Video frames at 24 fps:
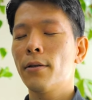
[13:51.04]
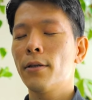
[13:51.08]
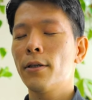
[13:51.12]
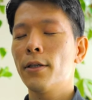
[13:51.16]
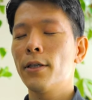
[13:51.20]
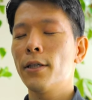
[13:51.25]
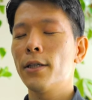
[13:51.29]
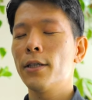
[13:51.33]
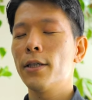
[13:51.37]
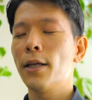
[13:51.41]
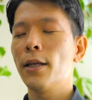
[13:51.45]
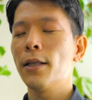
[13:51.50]

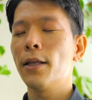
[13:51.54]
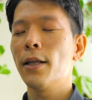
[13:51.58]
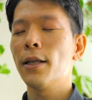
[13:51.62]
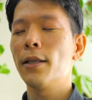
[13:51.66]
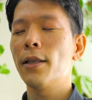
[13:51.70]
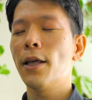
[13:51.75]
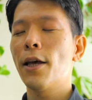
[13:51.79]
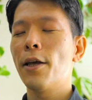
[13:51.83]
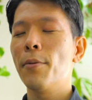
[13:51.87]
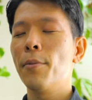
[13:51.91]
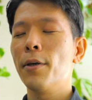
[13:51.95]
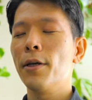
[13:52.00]
自然な
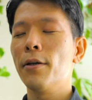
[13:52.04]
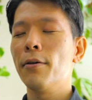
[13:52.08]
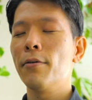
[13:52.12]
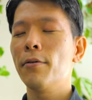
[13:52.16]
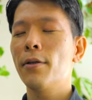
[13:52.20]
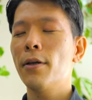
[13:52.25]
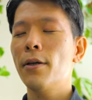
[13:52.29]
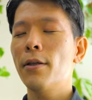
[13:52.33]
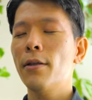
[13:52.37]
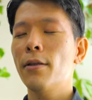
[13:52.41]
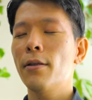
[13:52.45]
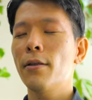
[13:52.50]
タイミング
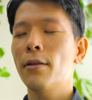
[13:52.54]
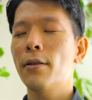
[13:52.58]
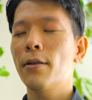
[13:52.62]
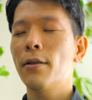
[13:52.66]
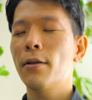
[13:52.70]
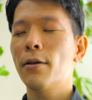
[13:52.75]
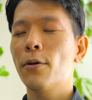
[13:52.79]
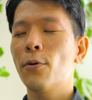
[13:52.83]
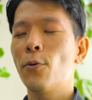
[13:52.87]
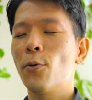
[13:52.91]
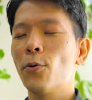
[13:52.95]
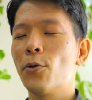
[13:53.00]
で
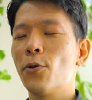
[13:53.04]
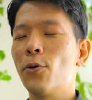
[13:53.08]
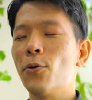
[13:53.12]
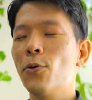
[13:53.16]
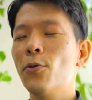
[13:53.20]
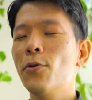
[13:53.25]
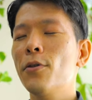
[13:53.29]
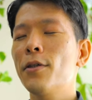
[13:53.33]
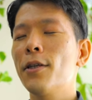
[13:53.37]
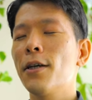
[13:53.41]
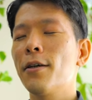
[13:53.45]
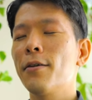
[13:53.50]
呼吸
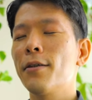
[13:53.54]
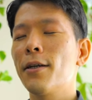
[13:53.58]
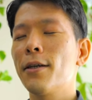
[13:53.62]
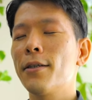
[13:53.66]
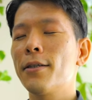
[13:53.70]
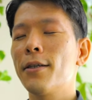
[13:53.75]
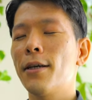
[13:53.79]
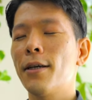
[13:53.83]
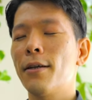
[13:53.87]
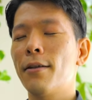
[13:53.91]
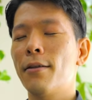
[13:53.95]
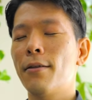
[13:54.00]
をしてくだ
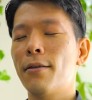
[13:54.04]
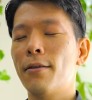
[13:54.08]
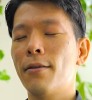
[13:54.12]
さい